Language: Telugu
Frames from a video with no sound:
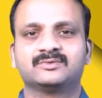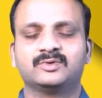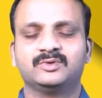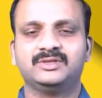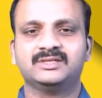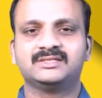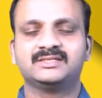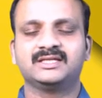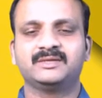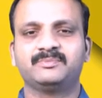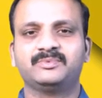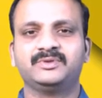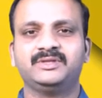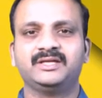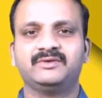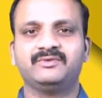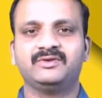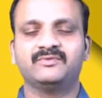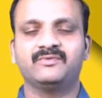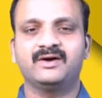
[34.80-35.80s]
కొద్దిసేపు
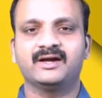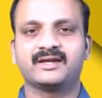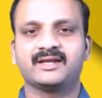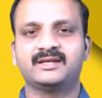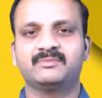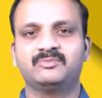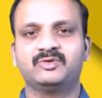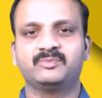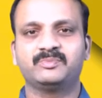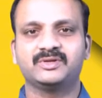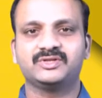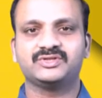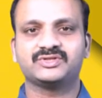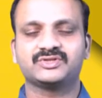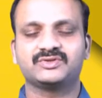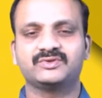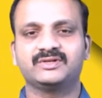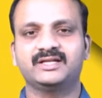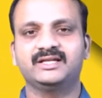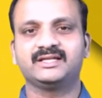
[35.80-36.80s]
దేవుని వాక్యమును
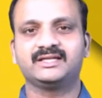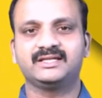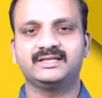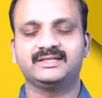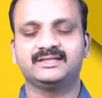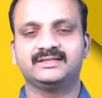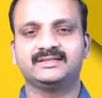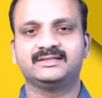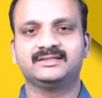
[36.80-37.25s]
పంచుకోవడానికి